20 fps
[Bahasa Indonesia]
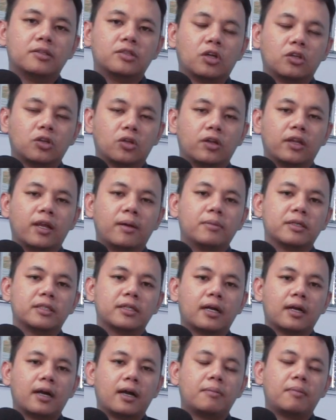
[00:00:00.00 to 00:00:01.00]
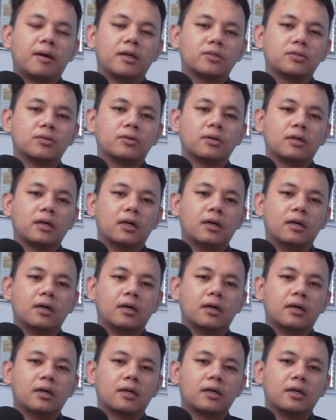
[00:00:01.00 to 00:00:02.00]
Contohnya misalkan masuk
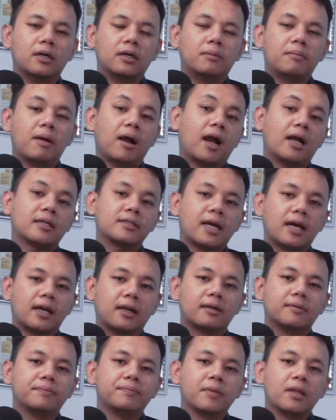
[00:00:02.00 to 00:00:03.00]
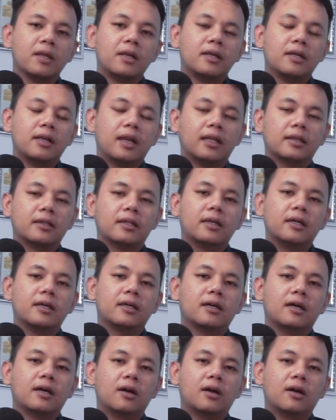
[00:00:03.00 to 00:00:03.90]
uh, ke Makassar. Nanti